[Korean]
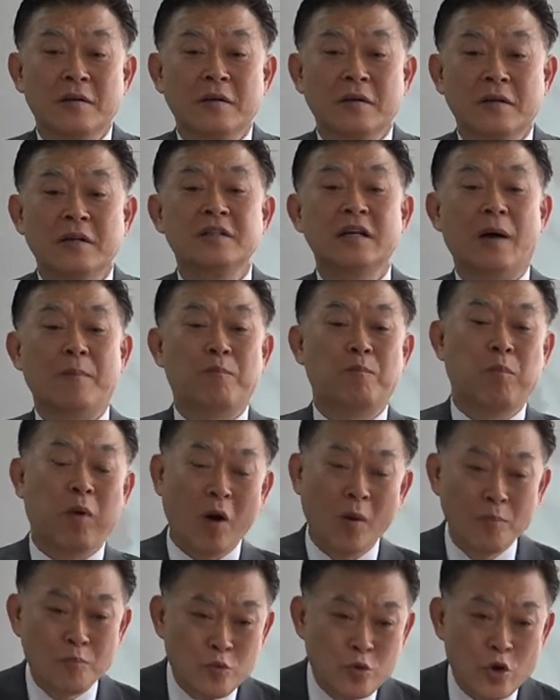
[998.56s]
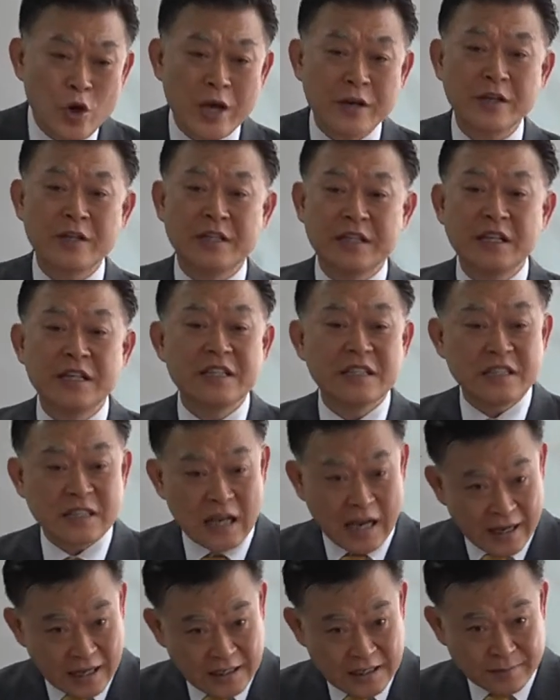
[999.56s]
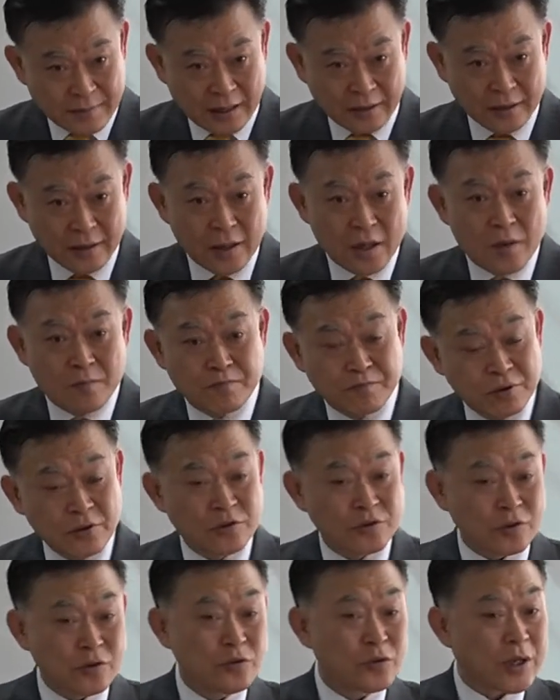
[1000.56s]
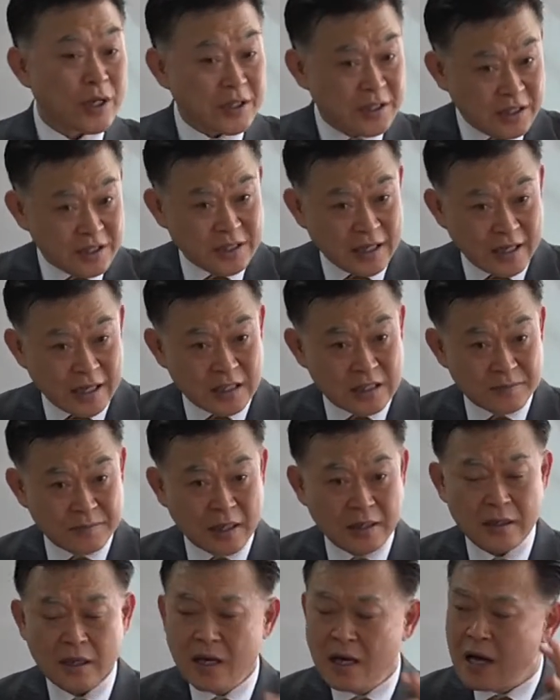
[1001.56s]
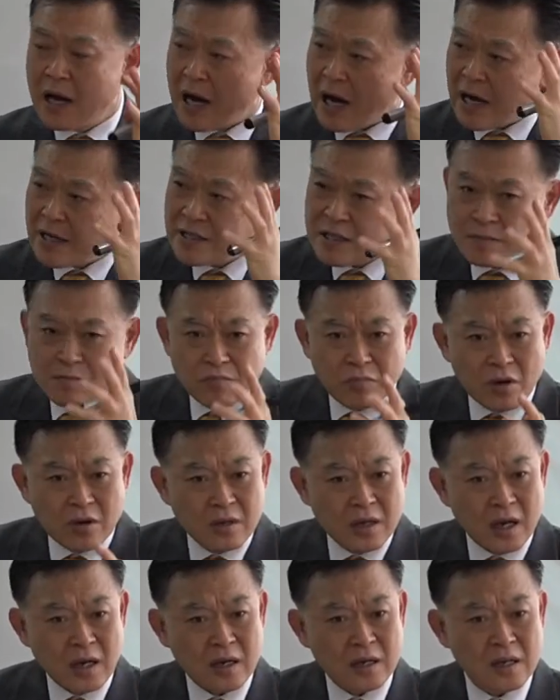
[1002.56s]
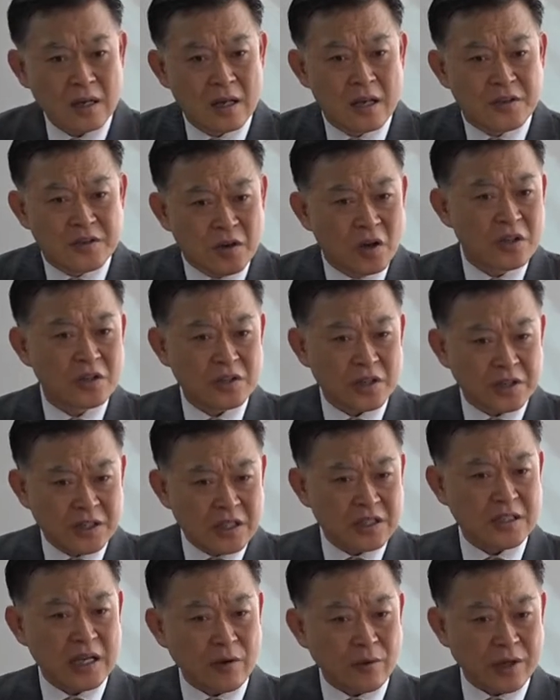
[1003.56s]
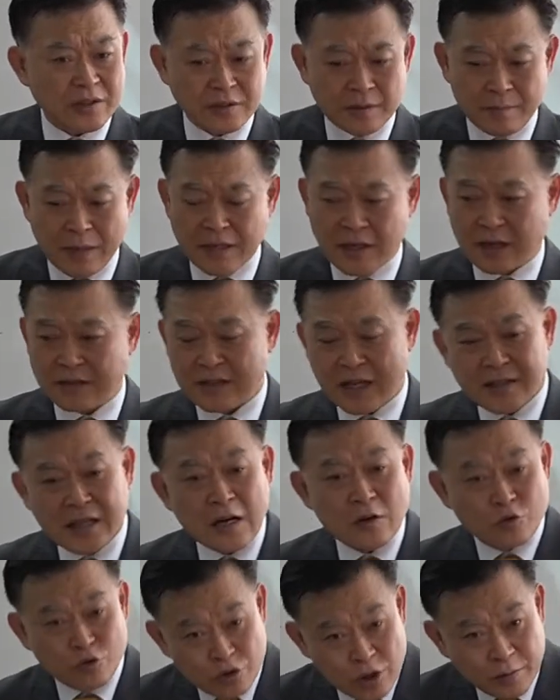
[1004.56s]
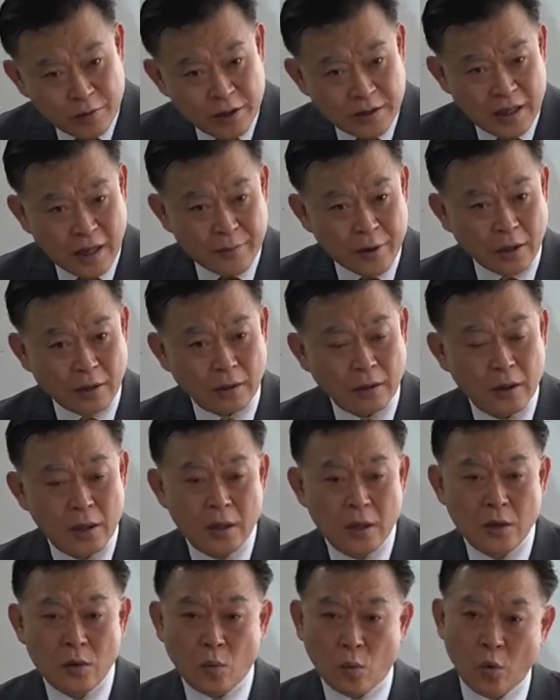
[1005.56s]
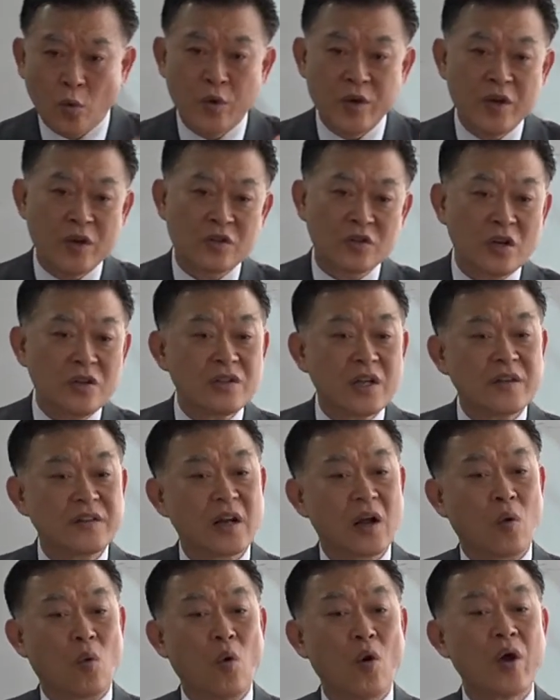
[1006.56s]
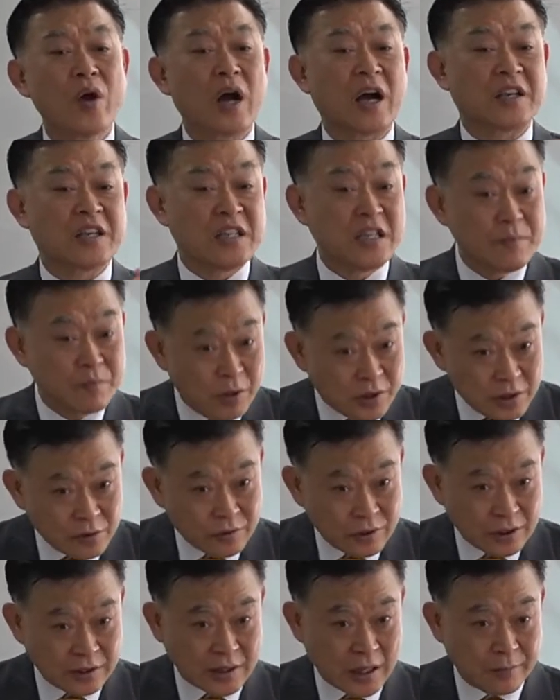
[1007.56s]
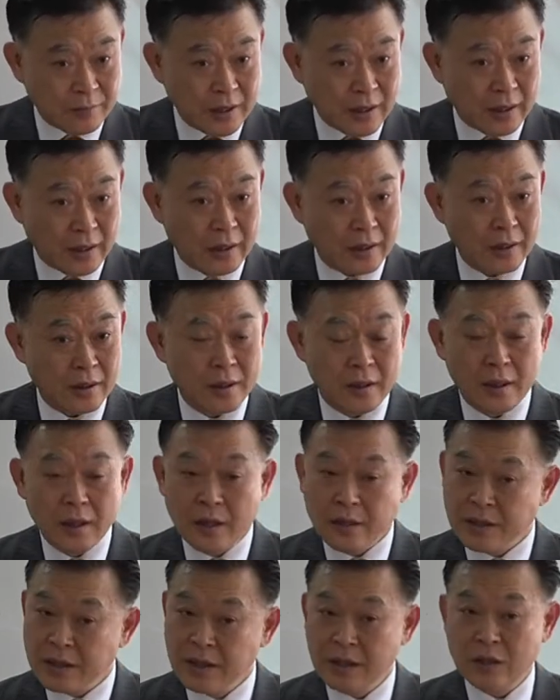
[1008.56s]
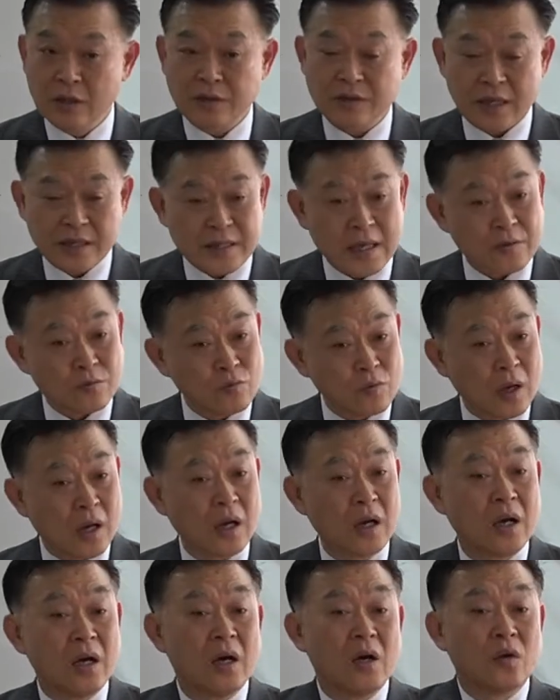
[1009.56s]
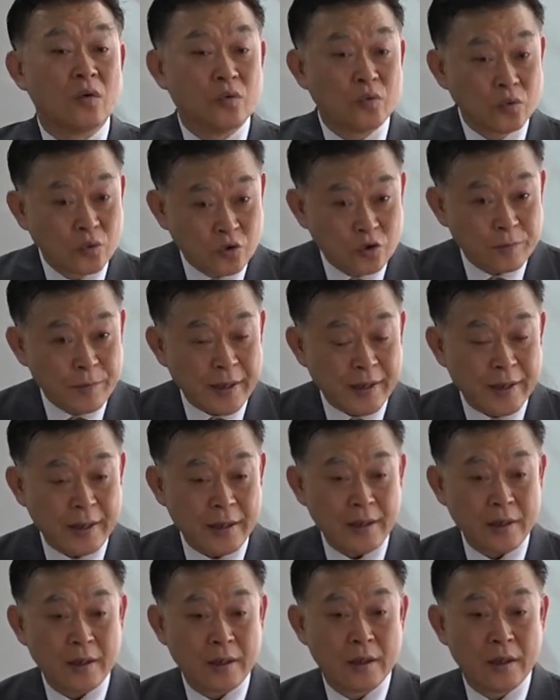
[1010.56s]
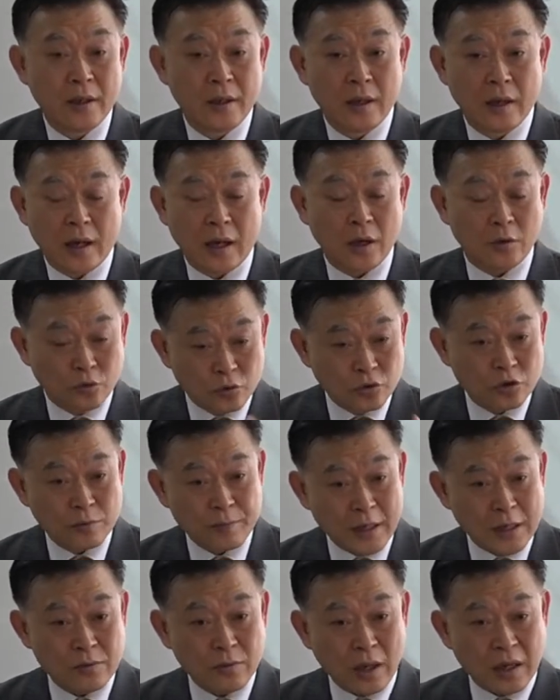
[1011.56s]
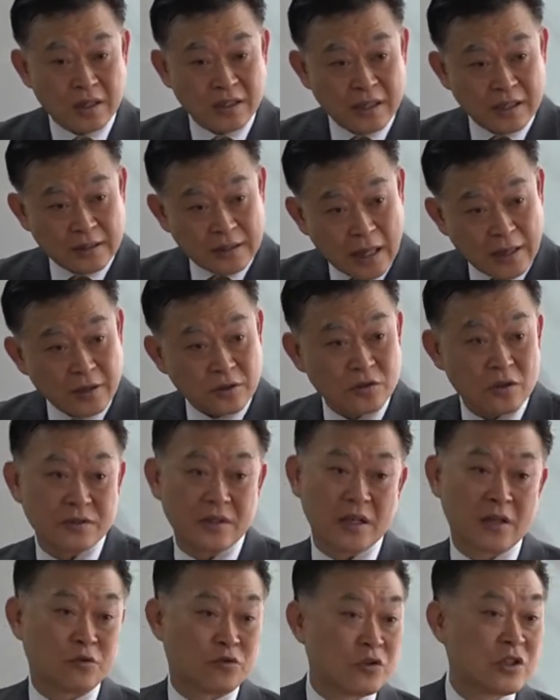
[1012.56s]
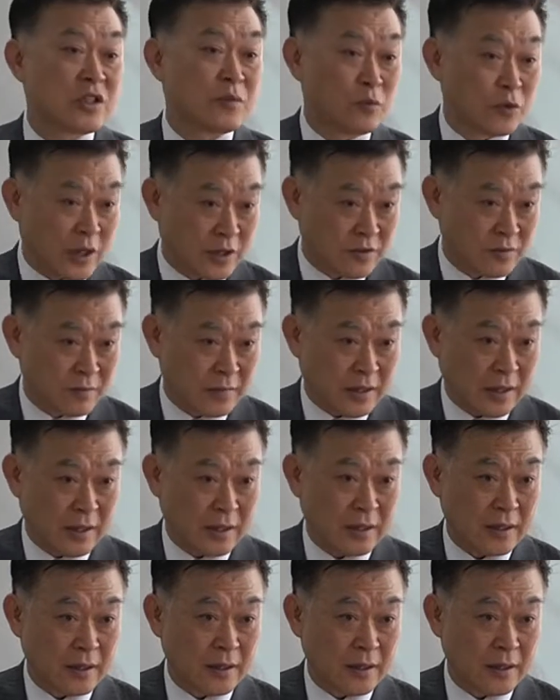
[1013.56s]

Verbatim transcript: 그러니까 범죄에는 이르지 않았지만 불순종에는 이르지 않았지만 아직 뭔가 여기서 이 차원에서 만약 사단을 죽여버린다면 오히려 천사들의 오해가 깊어질 수 있기 때문에 이 사단과 루스벨의 아, 루스벨과 그에 따른 천사들을 죽이지 못했습니다.